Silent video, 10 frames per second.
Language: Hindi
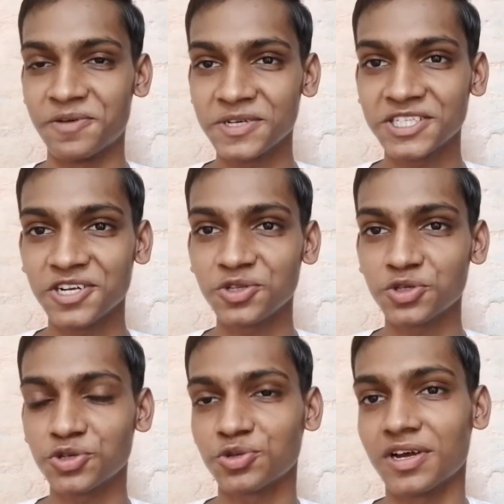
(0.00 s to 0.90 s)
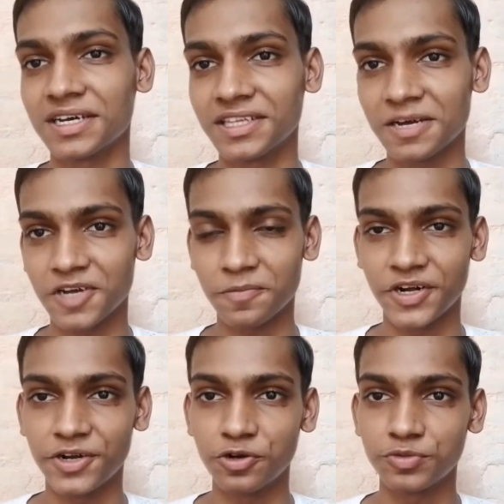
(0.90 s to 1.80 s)
नमस्कार दोस्तों स्वागत है आपका
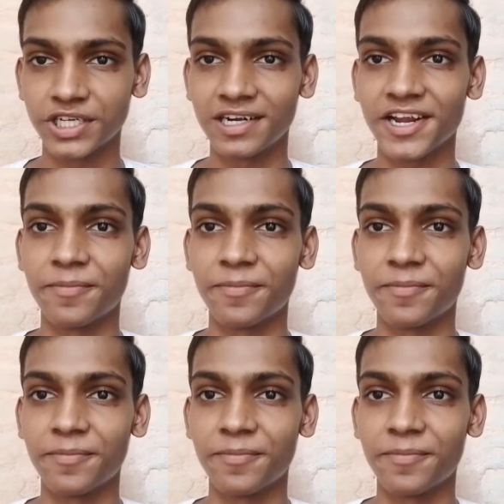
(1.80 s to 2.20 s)
अपने यूट्यूब चैनल